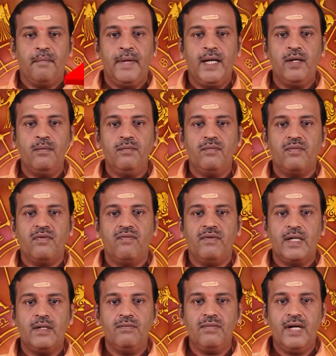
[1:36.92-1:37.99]
மேலும்
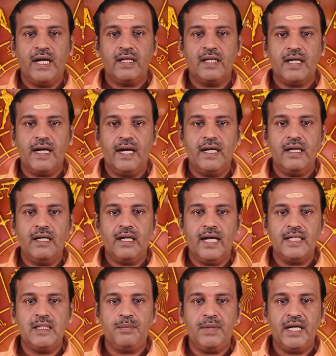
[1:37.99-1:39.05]
வரும் வாரத்துக்கான
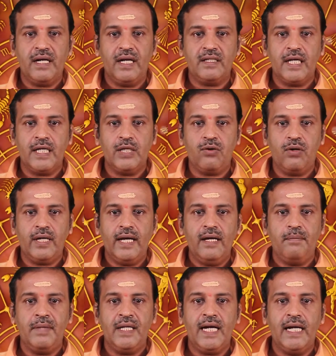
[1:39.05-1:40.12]
ராசி பலன்களை தெரிந்து கொள்ள
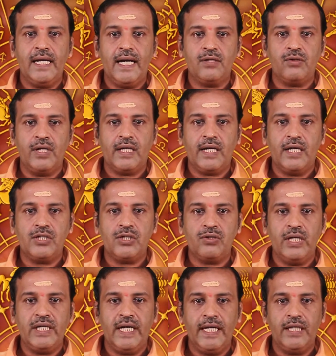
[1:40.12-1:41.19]
மினாலியா
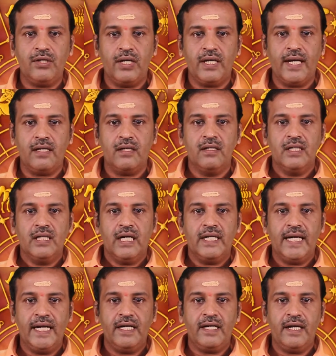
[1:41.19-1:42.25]
தொலைக்காட்சியுடன் இணைந்திருங்கள்
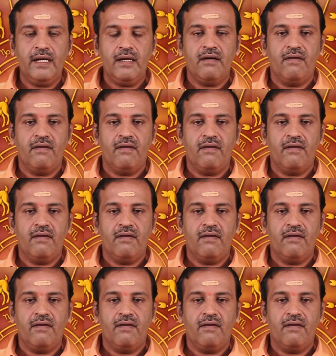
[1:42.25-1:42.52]
நன்றி